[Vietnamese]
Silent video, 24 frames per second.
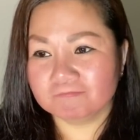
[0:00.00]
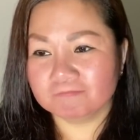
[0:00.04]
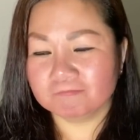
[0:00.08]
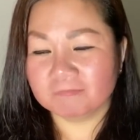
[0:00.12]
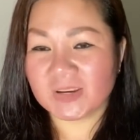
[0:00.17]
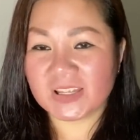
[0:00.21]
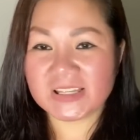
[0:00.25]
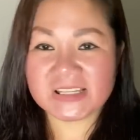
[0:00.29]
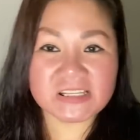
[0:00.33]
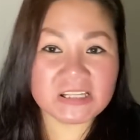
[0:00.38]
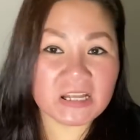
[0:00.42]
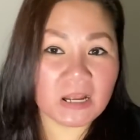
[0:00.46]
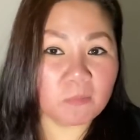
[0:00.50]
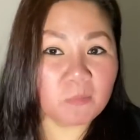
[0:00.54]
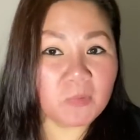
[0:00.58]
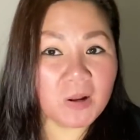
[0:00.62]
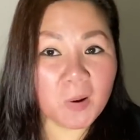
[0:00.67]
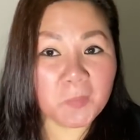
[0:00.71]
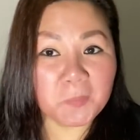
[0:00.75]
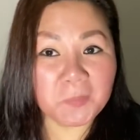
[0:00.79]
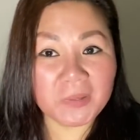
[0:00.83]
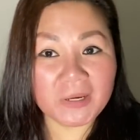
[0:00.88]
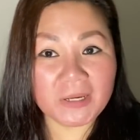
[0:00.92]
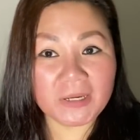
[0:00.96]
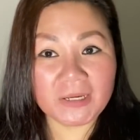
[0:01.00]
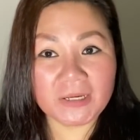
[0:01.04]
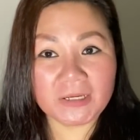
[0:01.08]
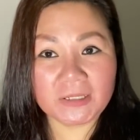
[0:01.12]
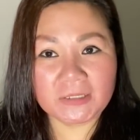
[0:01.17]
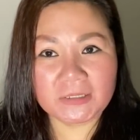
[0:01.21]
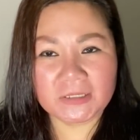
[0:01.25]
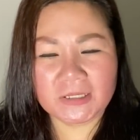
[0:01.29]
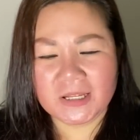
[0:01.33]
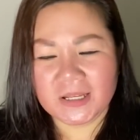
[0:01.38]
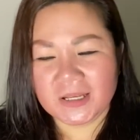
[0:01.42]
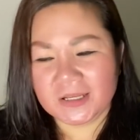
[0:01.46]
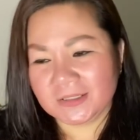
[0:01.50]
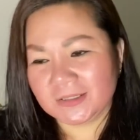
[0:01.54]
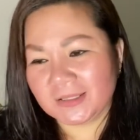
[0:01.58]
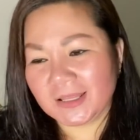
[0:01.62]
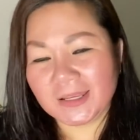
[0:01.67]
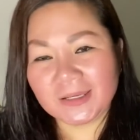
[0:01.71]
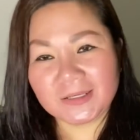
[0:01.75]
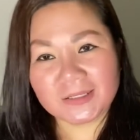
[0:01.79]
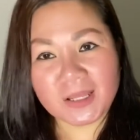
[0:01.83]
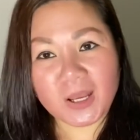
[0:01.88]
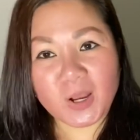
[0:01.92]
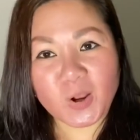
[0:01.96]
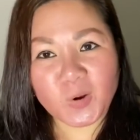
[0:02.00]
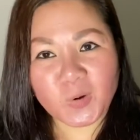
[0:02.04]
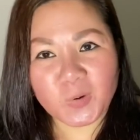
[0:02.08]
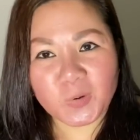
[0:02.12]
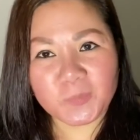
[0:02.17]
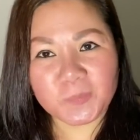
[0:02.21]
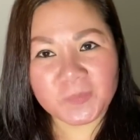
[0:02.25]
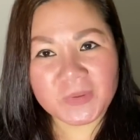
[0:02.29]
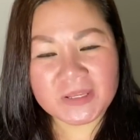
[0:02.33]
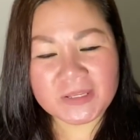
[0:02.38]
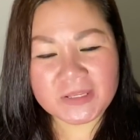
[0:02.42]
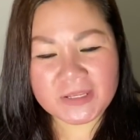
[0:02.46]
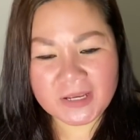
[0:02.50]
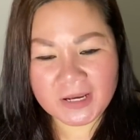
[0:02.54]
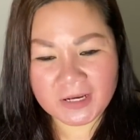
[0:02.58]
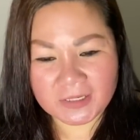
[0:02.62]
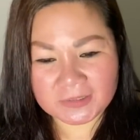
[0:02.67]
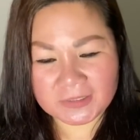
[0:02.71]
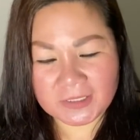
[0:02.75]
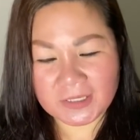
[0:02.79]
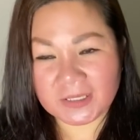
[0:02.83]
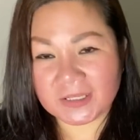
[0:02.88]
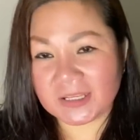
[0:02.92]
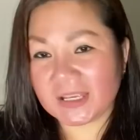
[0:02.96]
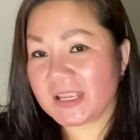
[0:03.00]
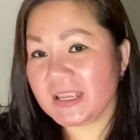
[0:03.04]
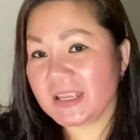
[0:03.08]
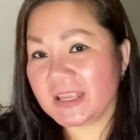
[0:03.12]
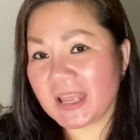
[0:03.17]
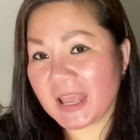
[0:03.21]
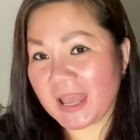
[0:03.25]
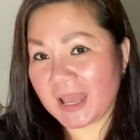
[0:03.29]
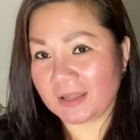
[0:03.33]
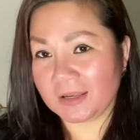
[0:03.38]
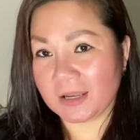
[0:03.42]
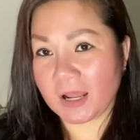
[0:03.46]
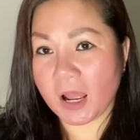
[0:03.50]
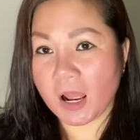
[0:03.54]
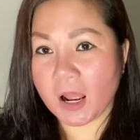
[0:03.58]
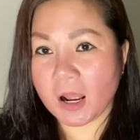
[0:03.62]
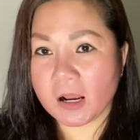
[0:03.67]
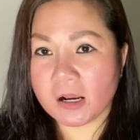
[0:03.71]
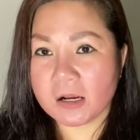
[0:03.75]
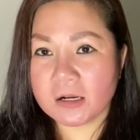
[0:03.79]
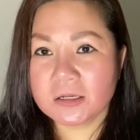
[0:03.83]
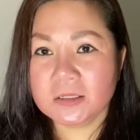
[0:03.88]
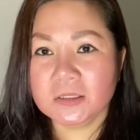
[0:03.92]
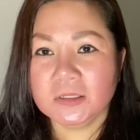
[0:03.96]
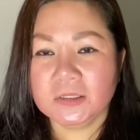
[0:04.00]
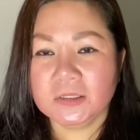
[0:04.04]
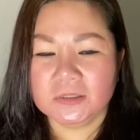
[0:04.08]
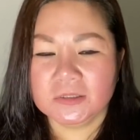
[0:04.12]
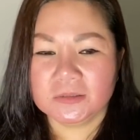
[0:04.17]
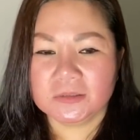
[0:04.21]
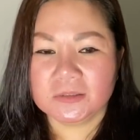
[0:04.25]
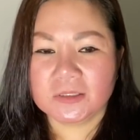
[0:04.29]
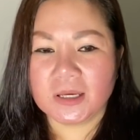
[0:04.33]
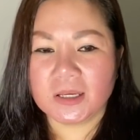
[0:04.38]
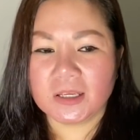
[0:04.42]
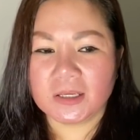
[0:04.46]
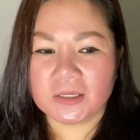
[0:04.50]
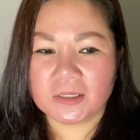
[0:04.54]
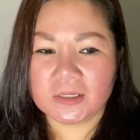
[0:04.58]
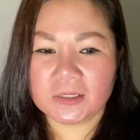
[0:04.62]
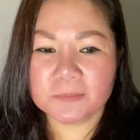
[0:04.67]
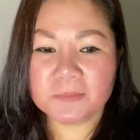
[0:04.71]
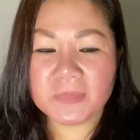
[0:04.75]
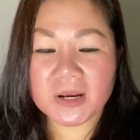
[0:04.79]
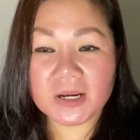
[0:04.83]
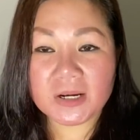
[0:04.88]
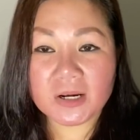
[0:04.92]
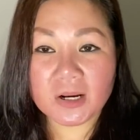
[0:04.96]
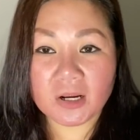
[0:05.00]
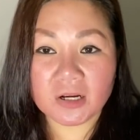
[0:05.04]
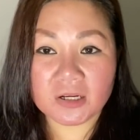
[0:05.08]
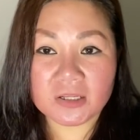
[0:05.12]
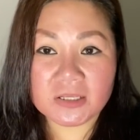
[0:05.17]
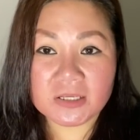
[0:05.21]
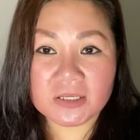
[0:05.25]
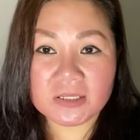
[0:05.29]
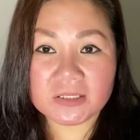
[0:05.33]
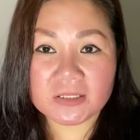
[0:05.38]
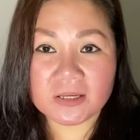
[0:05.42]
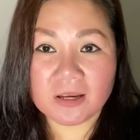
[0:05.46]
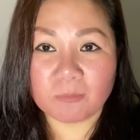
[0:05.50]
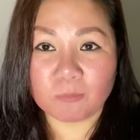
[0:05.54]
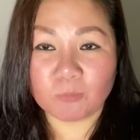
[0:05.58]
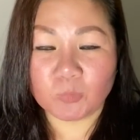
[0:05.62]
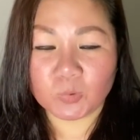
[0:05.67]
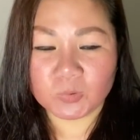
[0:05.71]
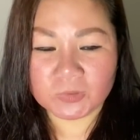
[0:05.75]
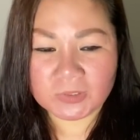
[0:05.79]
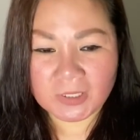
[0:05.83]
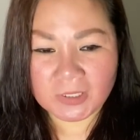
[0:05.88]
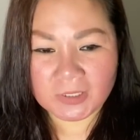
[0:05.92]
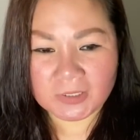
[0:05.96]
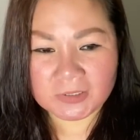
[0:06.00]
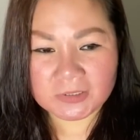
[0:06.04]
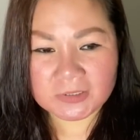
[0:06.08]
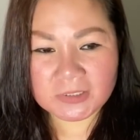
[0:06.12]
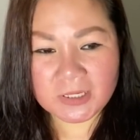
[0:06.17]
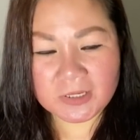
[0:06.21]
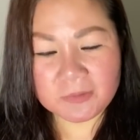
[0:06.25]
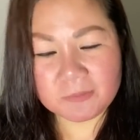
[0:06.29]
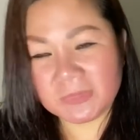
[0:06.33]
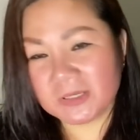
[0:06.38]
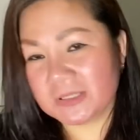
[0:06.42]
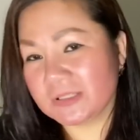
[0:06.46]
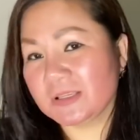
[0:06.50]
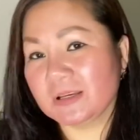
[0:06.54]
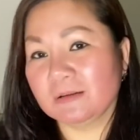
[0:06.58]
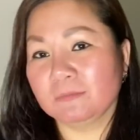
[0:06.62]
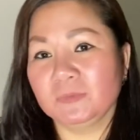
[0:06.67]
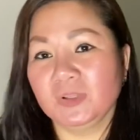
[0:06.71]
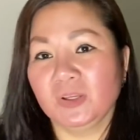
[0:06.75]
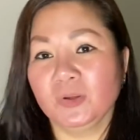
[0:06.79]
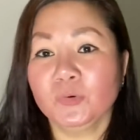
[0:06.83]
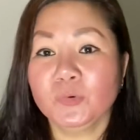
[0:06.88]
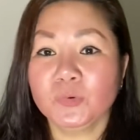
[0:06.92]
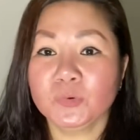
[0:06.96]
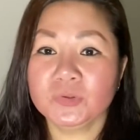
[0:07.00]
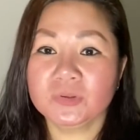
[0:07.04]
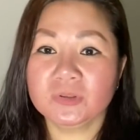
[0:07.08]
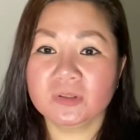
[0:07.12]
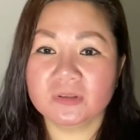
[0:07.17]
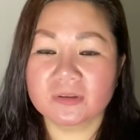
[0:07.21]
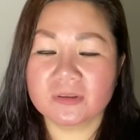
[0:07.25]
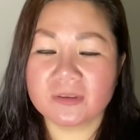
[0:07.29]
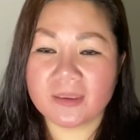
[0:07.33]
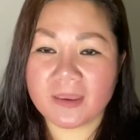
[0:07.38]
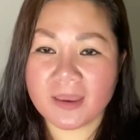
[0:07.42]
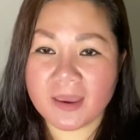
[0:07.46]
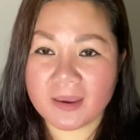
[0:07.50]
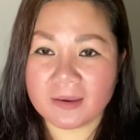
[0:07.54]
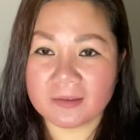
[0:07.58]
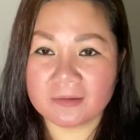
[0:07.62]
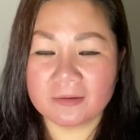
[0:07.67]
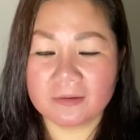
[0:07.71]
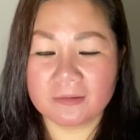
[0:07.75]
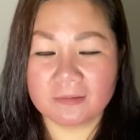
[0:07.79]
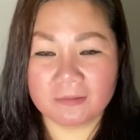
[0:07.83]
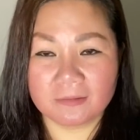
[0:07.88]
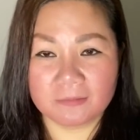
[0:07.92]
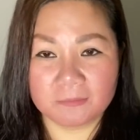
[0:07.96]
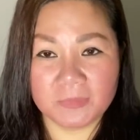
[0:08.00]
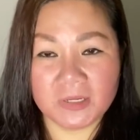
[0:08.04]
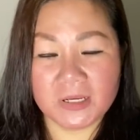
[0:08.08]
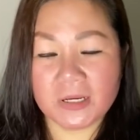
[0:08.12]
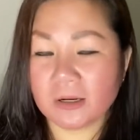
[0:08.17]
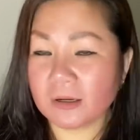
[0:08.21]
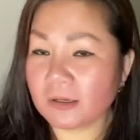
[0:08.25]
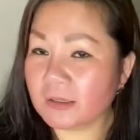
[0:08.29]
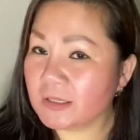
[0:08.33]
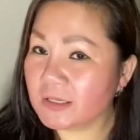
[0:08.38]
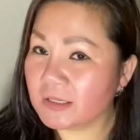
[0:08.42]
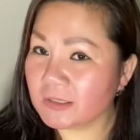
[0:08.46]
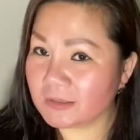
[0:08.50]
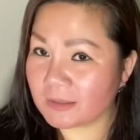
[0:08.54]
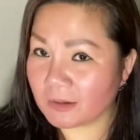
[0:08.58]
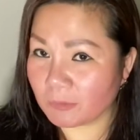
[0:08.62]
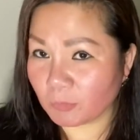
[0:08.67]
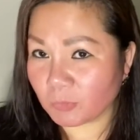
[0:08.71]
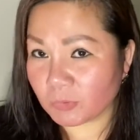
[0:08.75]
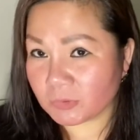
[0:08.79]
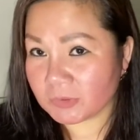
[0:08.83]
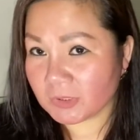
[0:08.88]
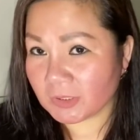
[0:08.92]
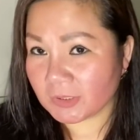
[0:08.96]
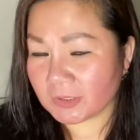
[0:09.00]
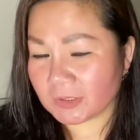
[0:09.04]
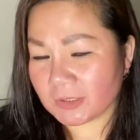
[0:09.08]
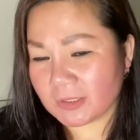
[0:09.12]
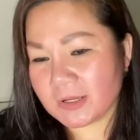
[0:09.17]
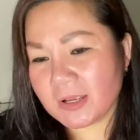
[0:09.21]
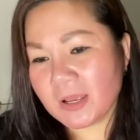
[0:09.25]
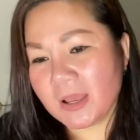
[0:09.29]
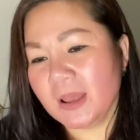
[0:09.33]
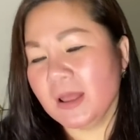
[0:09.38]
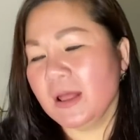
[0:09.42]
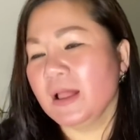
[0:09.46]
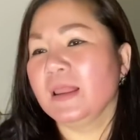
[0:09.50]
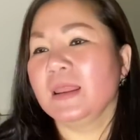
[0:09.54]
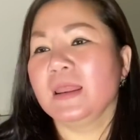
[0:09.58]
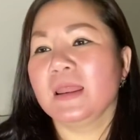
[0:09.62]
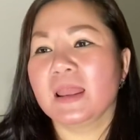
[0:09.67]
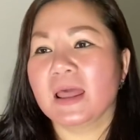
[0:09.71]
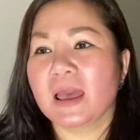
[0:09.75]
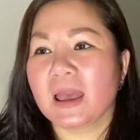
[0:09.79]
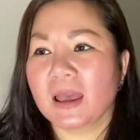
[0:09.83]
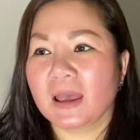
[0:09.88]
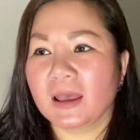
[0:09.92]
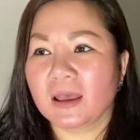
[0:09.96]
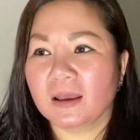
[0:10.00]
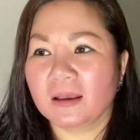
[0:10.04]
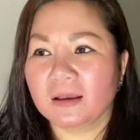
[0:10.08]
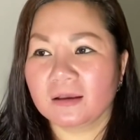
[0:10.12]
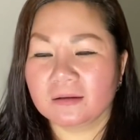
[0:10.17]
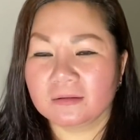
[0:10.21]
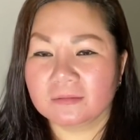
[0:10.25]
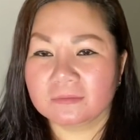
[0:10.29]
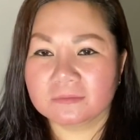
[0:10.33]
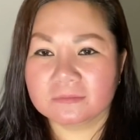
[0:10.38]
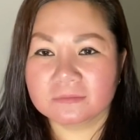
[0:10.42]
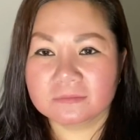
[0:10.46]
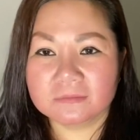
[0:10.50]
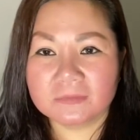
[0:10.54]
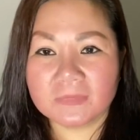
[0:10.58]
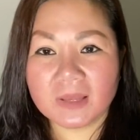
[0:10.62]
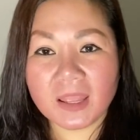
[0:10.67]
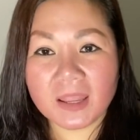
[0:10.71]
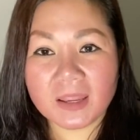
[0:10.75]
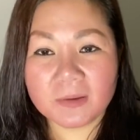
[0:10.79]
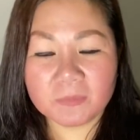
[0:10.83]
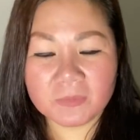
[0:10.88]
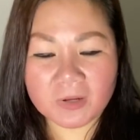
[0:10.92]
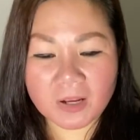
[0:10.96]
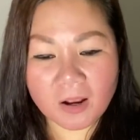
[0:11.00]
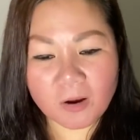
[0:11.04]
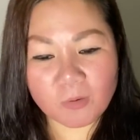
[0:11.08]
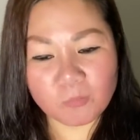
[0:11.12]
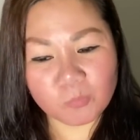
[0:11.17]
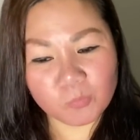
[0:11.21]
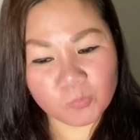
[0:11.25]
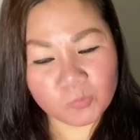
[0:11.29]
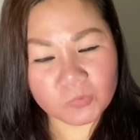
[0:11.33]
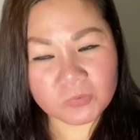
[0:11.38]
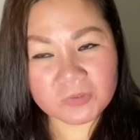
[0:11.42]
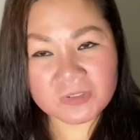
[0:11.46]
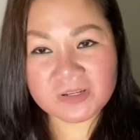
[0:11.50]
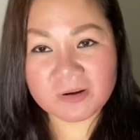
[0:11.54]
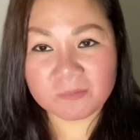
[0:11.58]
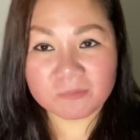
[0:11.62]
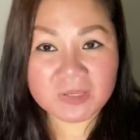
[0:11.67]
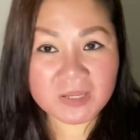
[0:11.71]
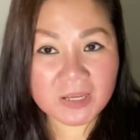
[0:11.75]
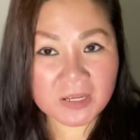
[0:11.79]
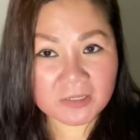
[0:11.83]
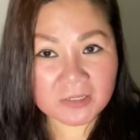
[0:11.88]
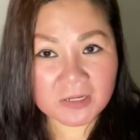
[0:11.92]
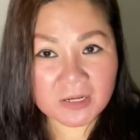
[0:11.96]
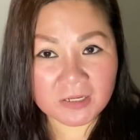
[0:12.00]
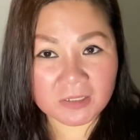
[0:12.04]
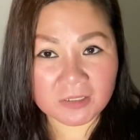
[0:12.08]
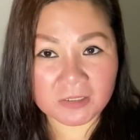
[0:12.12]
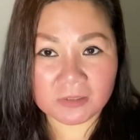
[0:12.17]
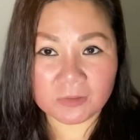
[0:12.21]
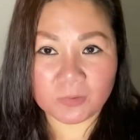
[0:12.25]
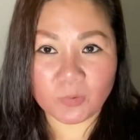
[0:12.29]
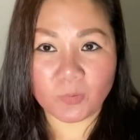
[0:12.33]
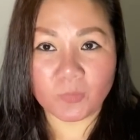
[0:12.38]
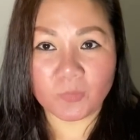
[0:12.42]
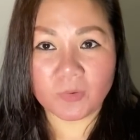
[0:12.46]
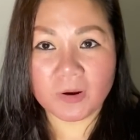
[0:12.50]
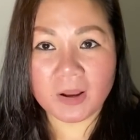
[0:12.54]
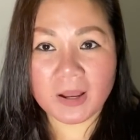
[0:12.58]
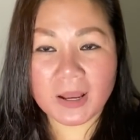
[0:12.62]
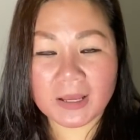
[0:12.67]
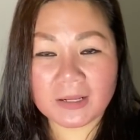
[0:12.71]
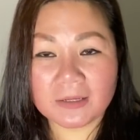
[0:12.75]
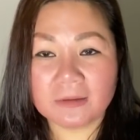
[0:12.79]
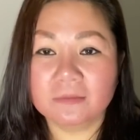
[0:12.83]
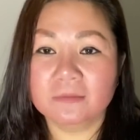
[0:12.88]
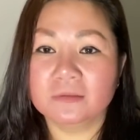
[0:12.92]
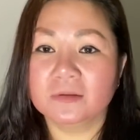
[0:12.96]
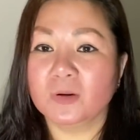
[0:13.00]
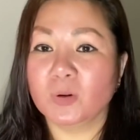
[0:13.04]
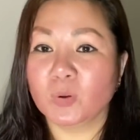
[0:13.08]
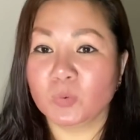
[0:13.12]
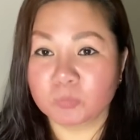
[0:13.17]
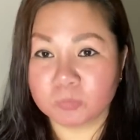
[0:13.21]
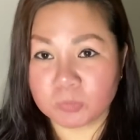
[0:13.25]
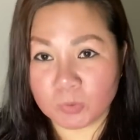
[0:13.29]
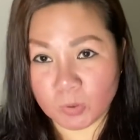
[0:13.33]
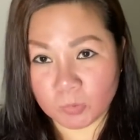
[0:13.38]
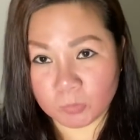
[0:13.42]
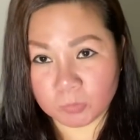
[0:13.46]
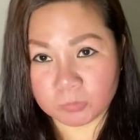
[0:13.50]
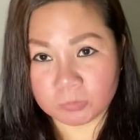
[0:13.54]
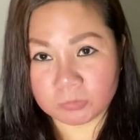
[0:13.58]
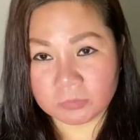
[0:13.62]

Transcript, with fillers: mình sống không yên thì thôi bây giờ thì cái nhà đó Thị mới nói với chồng của Thị khi mà chồng Thị cuối tuần về thì mới nói với chồng của Thị là em không muốn trong gia đình của anh lục đục